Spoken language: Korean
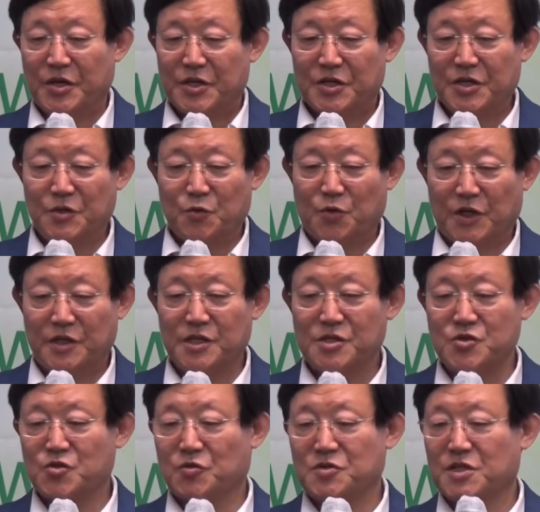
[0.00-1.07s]
이
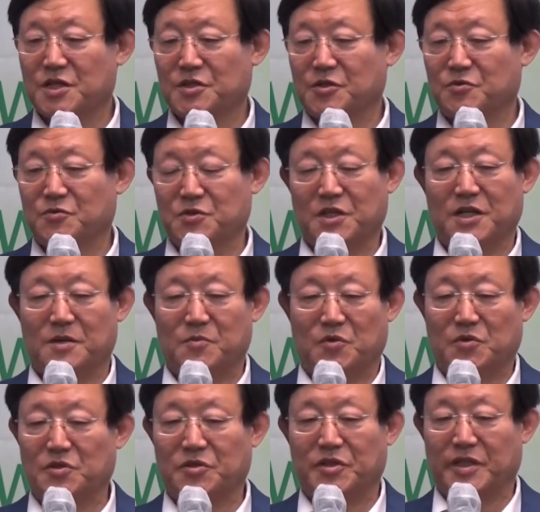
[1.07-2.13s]
원인조차도 우리가
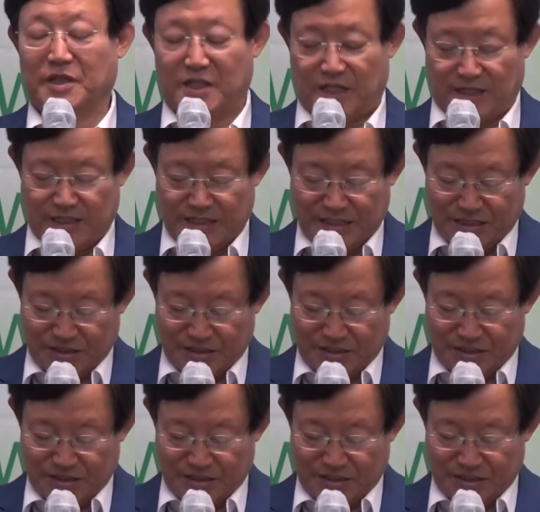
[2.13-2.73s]
모를 때가